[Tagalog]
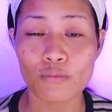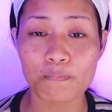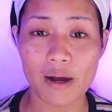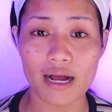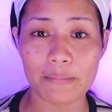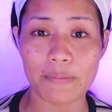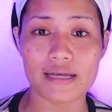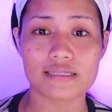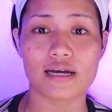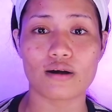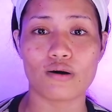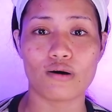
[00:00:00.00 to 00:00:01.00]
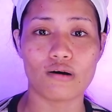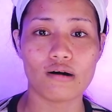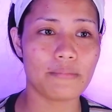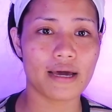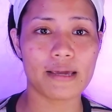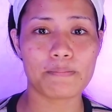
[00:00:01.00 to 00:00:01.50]
Nung pagkabasa ko,
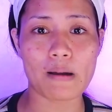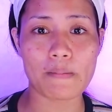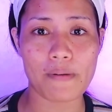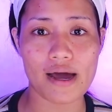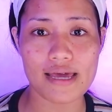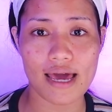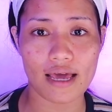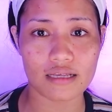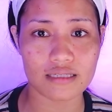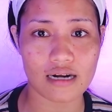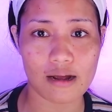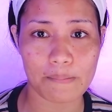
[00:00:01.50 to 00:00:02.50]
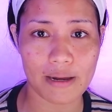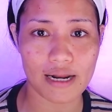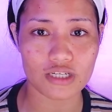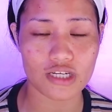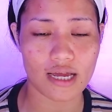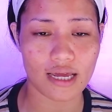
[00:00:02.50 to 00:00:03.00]
may papaya extract
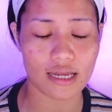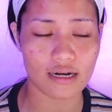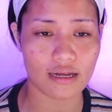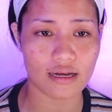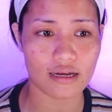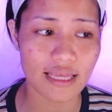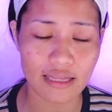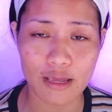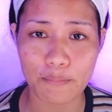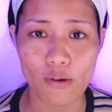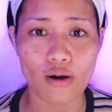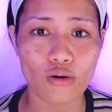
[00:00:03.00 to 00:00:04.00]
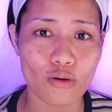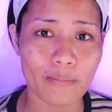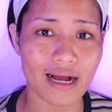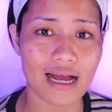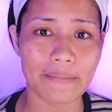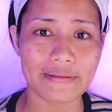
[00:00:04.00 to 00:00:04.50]
pala siya and uh, hindi po ako
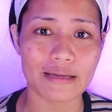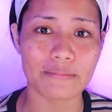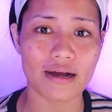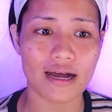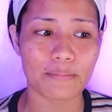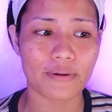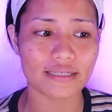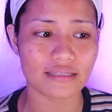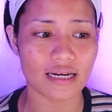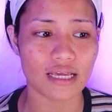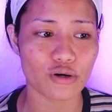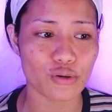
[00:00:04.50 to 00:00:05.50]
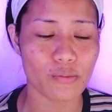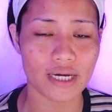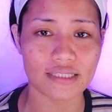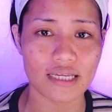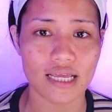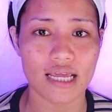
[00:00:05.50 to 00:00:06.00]
gumagamit ng mga brightening or
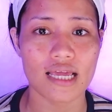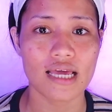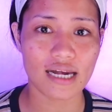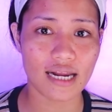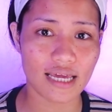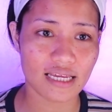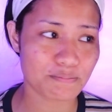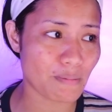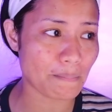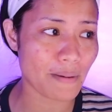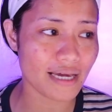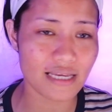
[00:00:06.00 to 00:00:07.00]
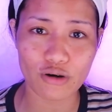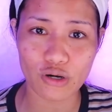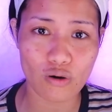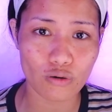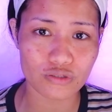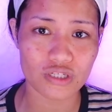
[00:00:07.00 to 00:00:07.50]
whitening like papaya or
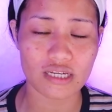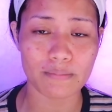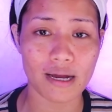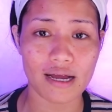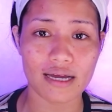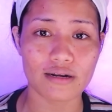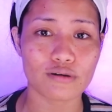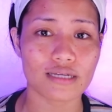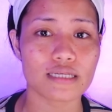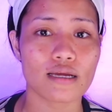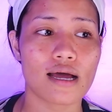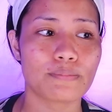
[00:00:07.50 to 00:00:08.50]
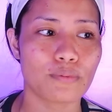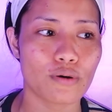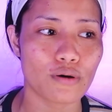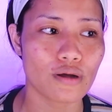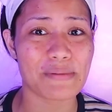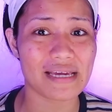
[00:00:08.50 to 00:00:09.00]
kojic, mga ganun. Kasi nga
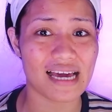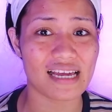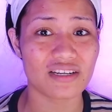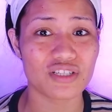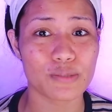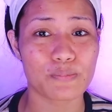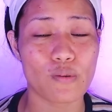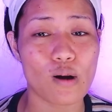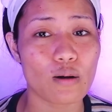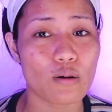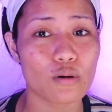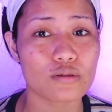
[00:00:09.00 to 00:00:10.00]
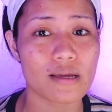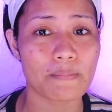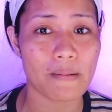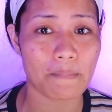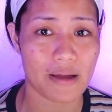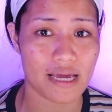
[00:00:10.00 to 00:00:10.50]
po, may allergy po ako sa
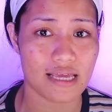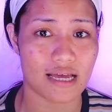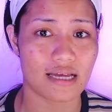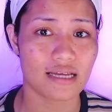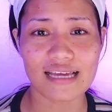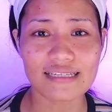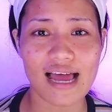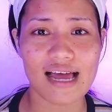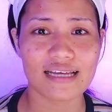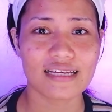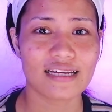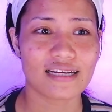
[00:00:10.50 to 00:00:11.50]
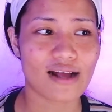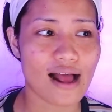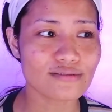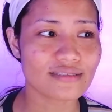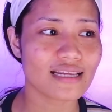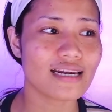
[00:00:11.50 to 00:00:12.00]
papaya. Sana,
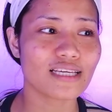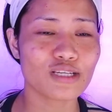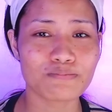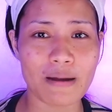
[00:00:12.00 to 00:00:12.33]
kaunti lang yung